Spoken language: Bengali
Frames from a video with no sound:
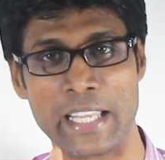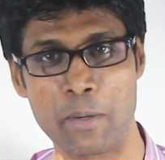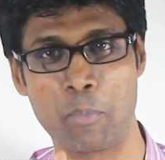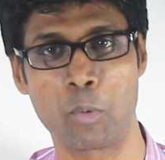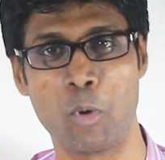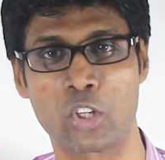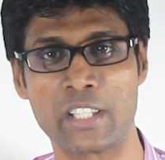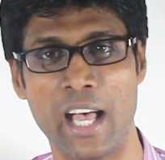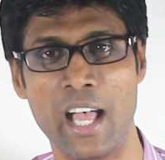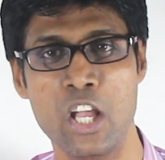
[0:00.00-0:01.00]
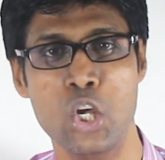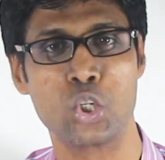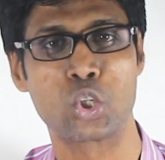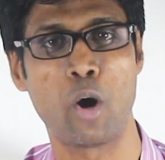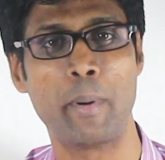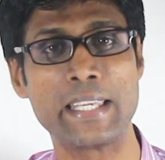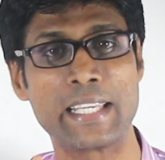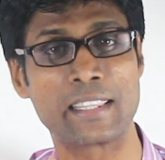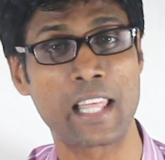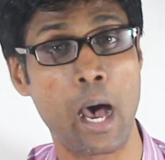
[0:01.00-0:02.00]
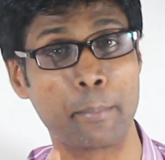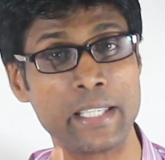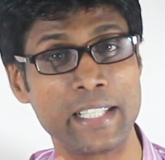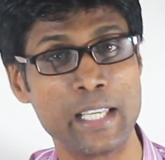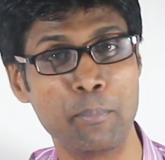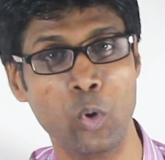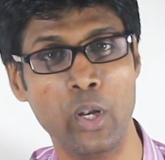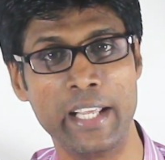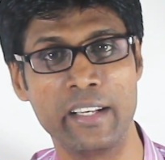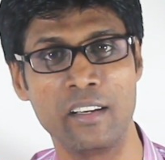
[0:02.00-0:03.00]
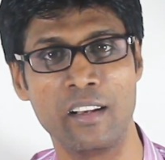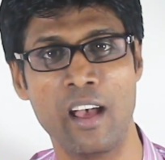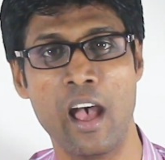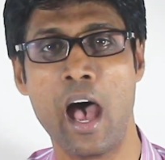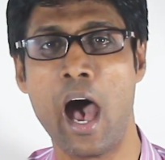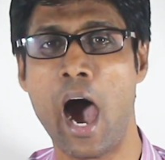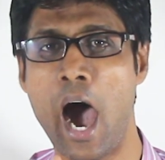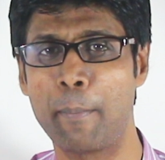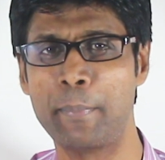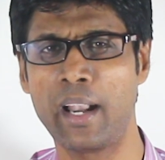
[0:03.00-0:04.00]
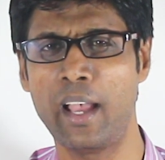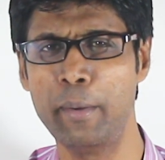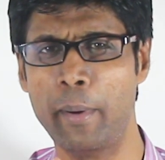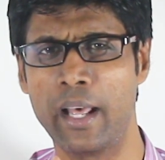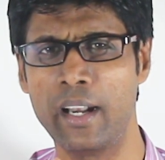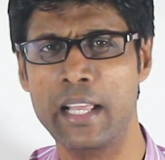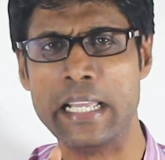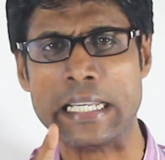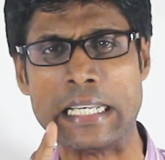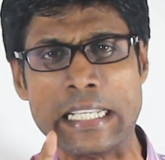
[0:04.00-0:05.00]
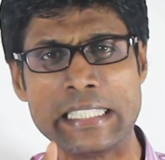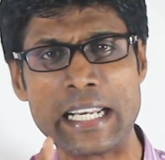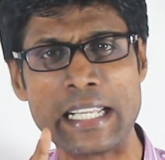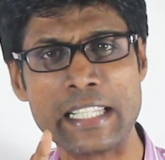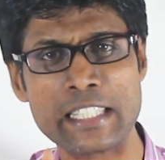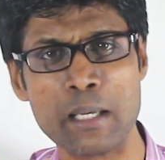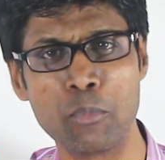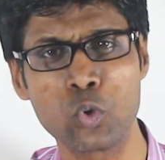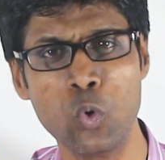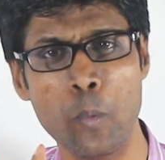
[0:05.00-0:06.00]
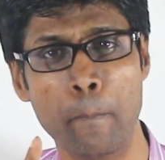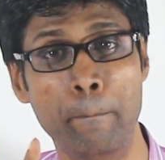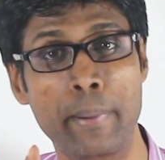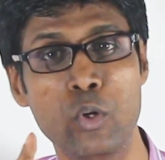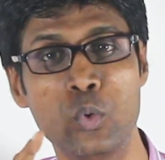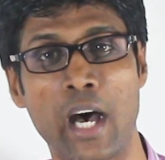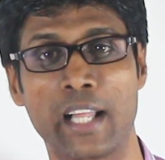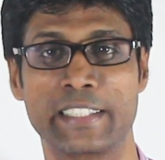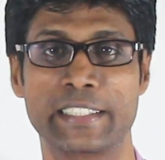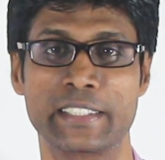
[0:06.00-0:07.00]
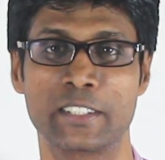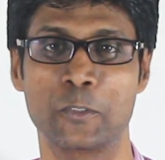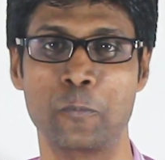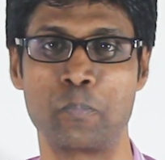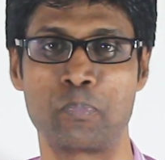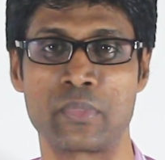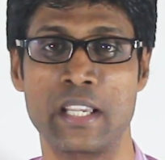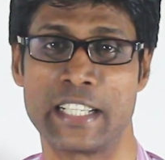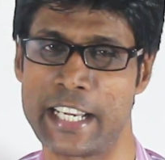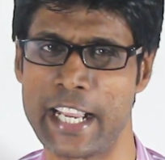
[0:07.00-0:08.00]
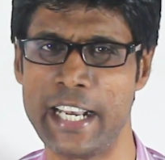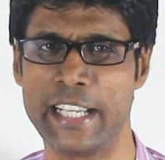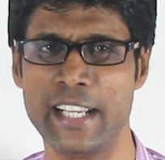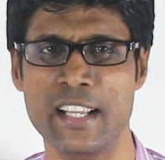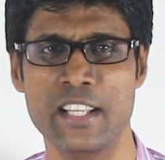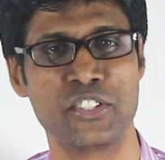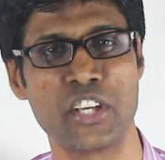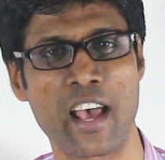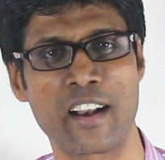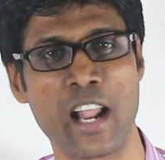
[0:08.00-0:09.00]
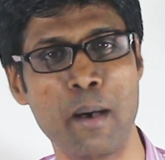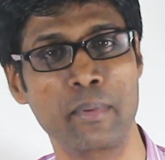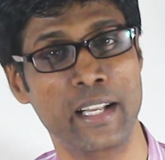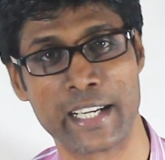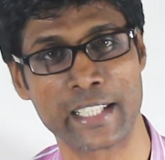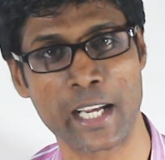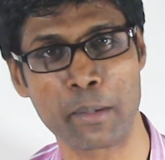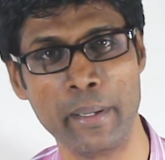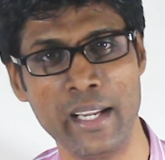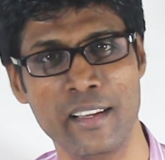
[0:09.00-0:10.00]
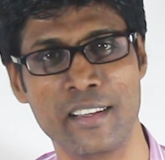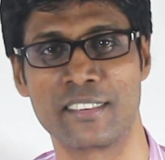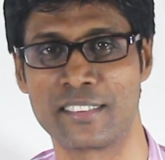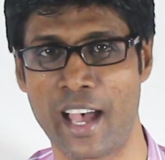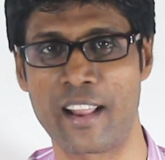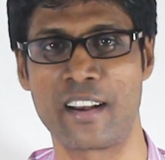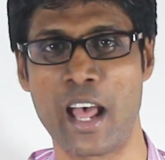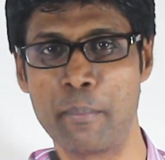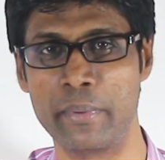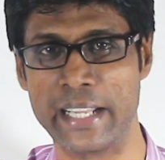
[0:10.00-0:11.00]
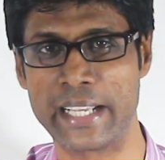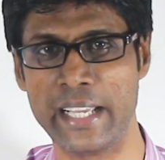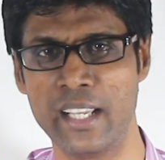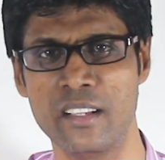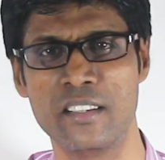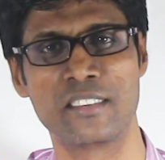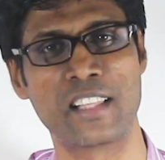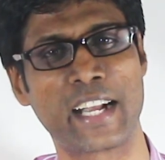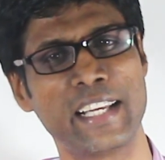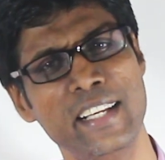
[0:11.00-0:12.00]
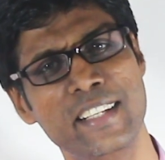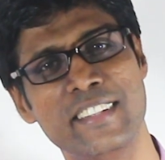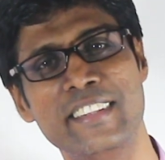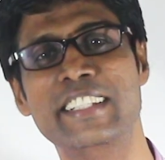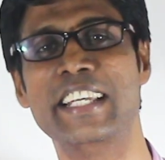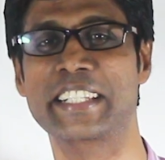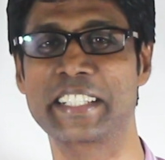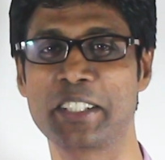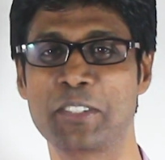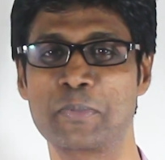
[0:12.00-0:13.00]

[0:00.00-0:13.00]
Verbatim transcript: এরপর বক্তা সবাইকে থামিয়ে দিয়ে বললেন আপনারা এবার নিজের ইচ্ছে মতো বেলুন হাতে নিন সেখানে যার নাম লেখা থাকবে তার নাম ডেকে তাকে দিয়ে দিন